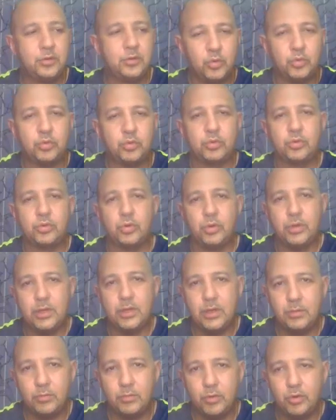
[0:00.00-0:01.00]
tutto
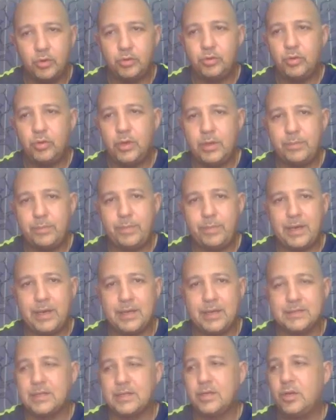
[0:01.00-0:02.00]
il mondo e il
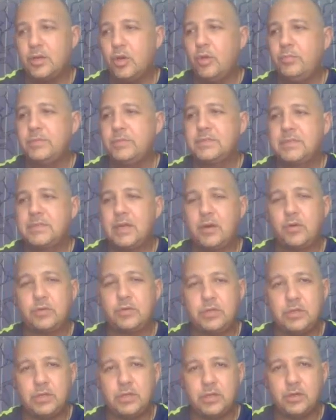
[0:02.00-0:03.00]
paese, non mi
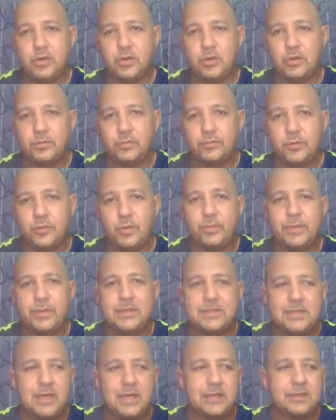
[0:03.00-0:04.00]
stanco di dirlo. Non
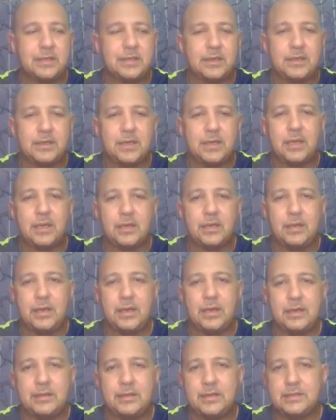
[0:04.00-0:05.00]
pensiate che
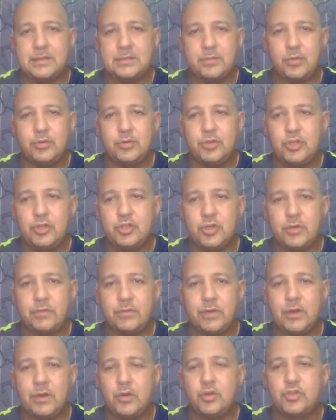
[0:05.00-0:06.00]
nei testimoni di
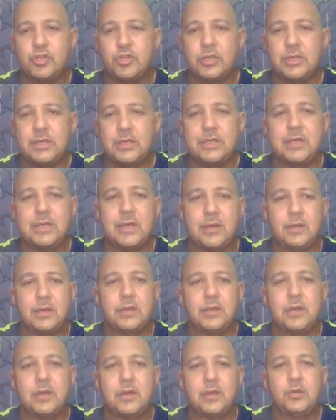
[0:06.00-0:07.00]
Geova non c'è chi
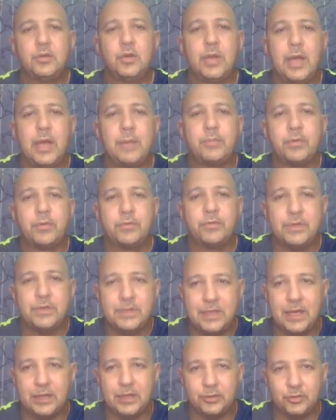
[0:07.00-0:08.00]
non ha
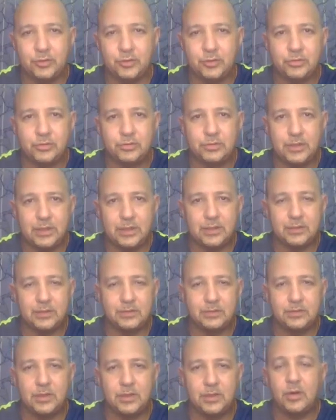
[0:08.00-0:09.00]
approfittato
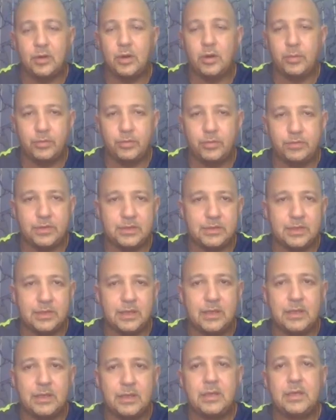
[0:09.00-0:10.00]
eh, e non
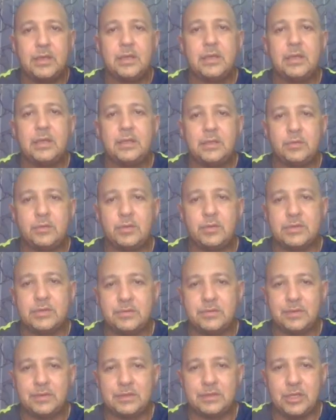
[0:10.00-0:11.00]
approfitta di
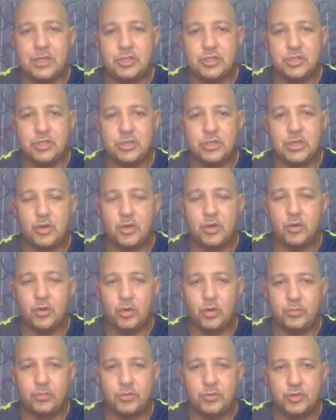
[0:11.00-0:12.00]
questi vantaggi
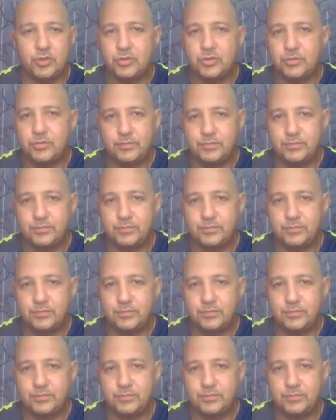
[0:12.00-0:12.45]
economici.